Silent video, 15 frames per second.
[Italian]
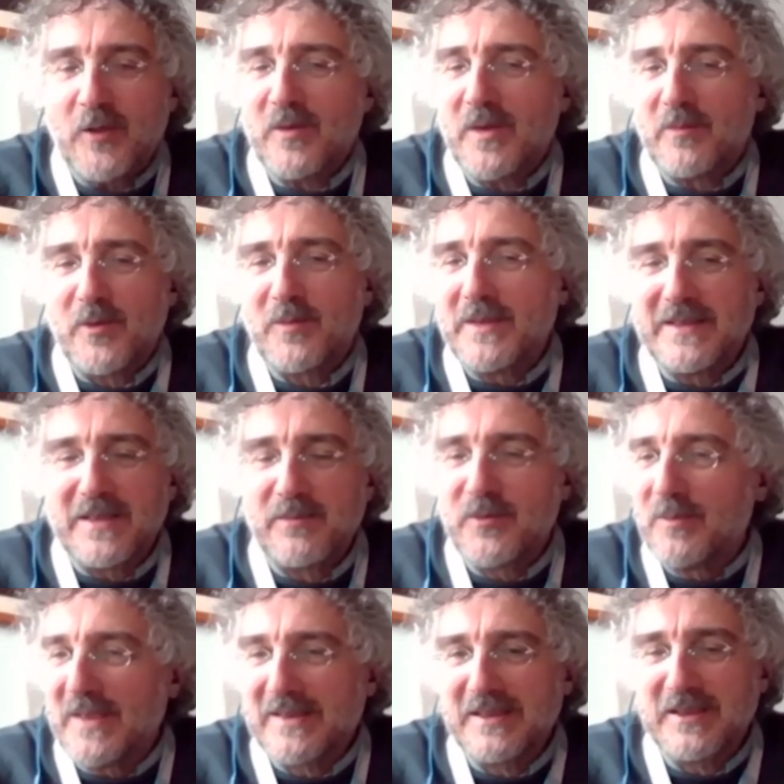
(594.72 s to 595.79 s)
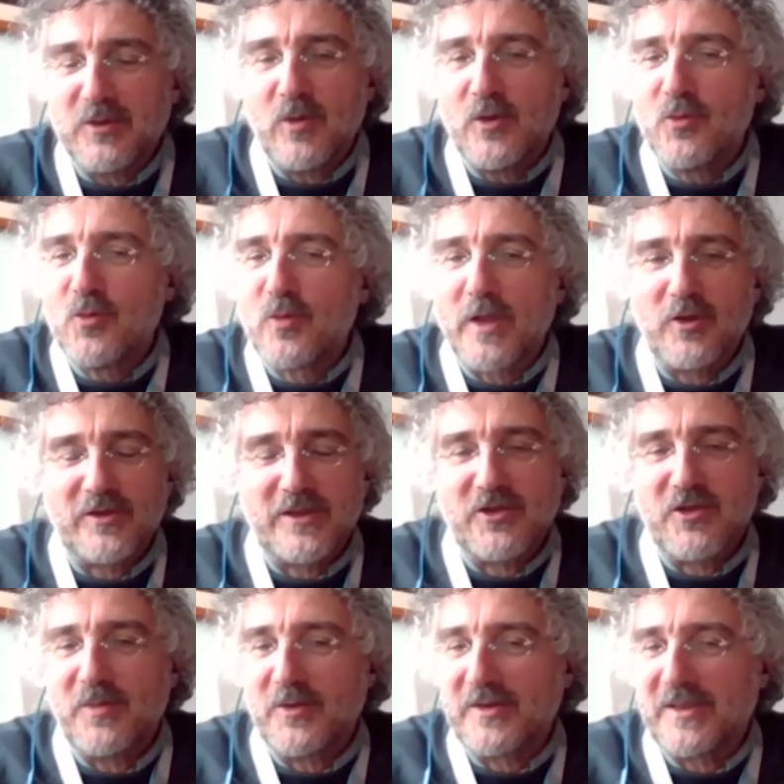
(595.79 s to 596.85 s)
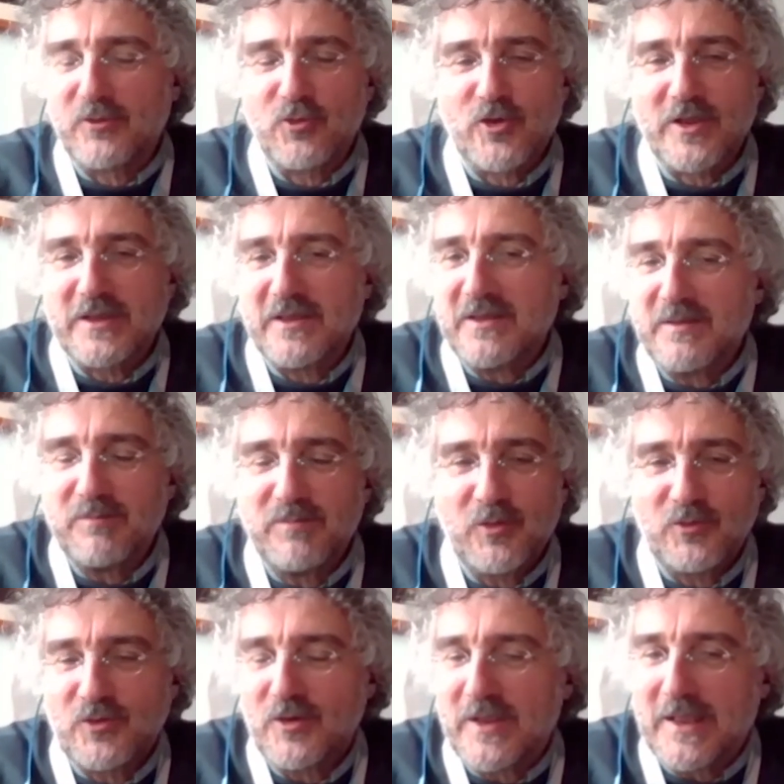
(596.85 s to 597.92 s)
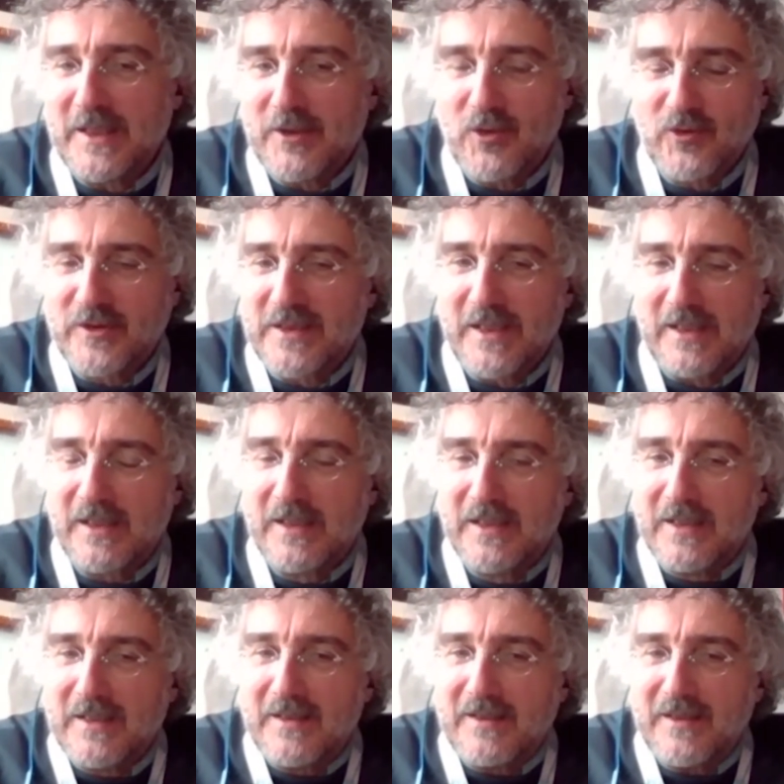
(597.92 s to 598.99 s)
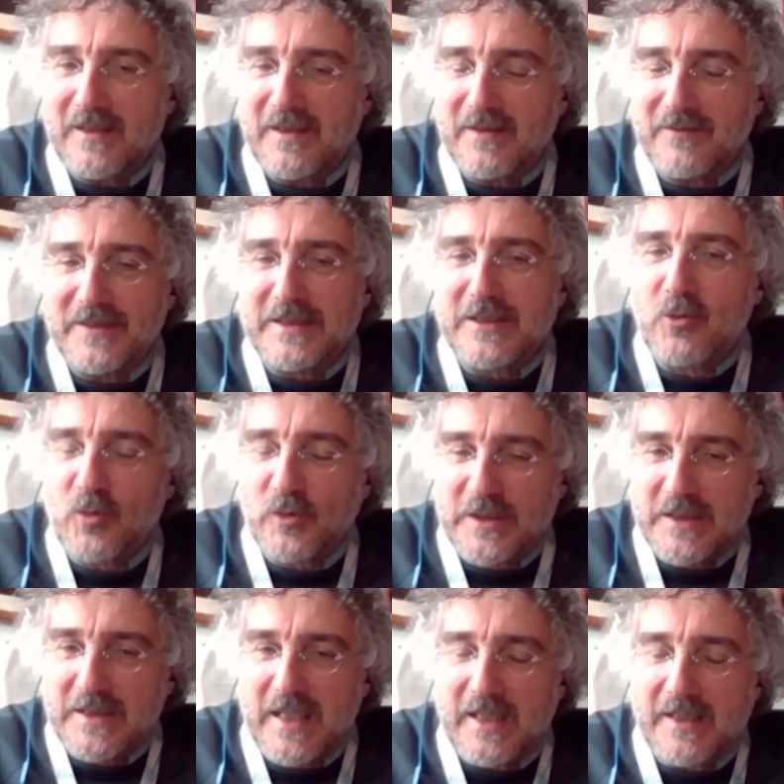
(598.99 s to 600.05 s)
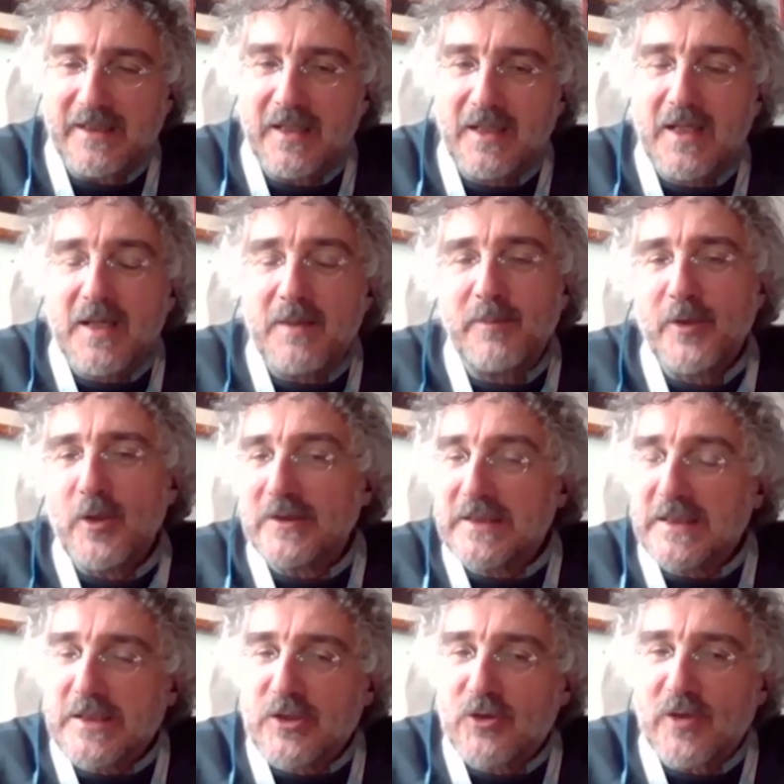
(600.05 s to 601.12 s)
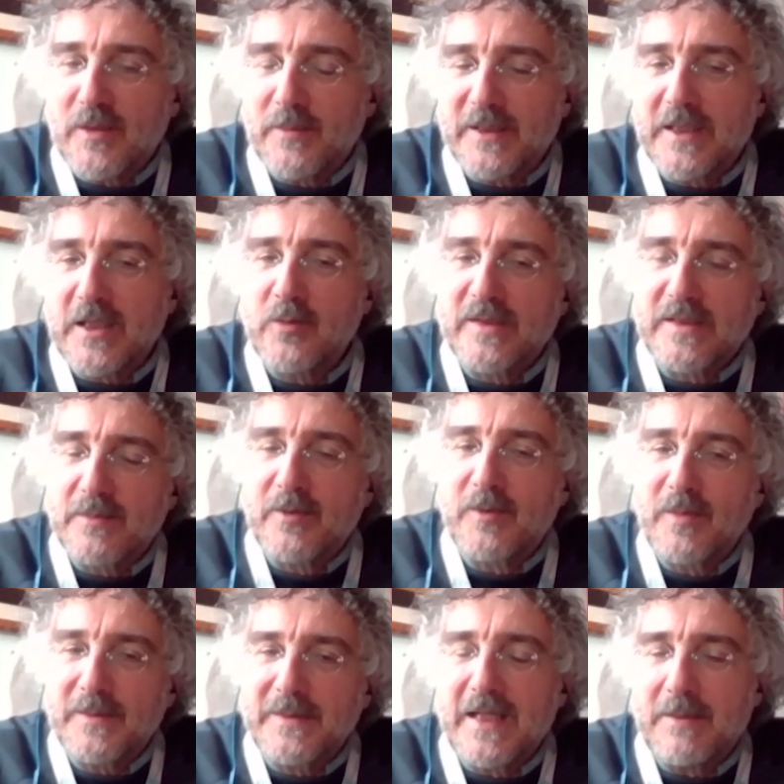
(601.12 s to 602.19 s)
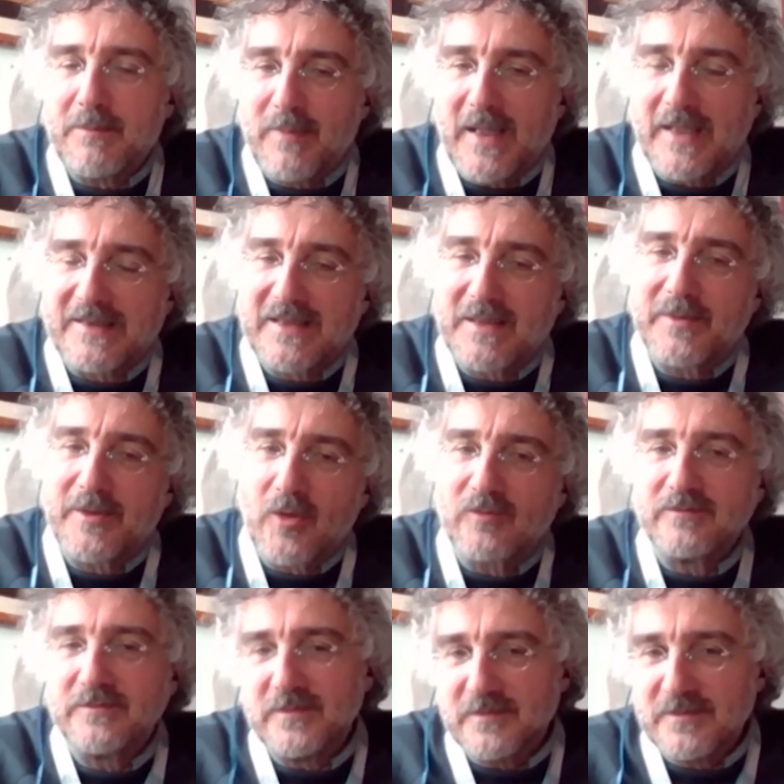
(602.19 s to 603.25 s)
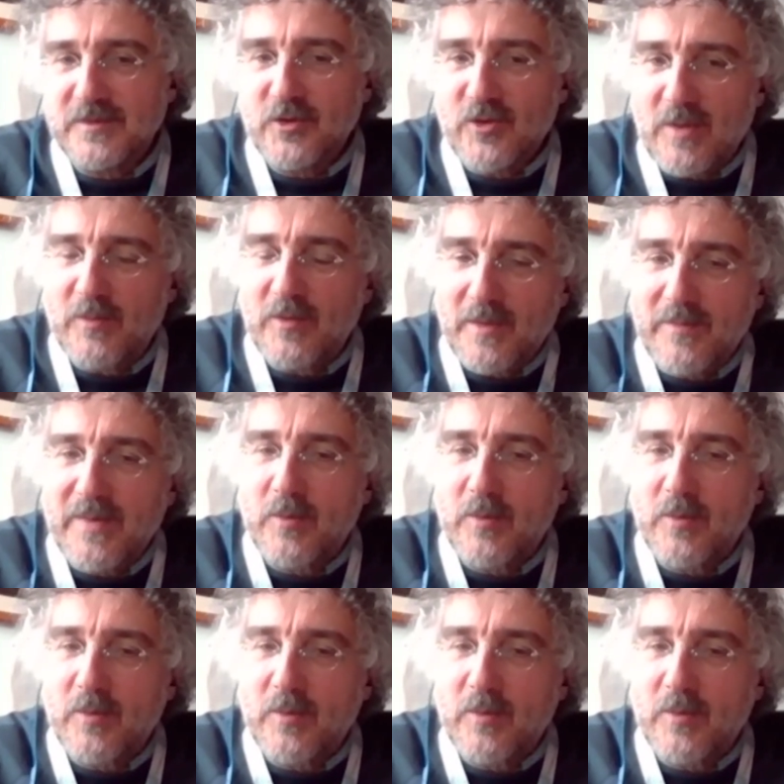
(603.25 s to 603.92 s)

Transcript: È una probabilità più bassa di qualunque cosa ci possa succedere di brutto nella nostra eh, vita quotidiana. Però attenzione perché questa probabilità è bassa, però diciamo che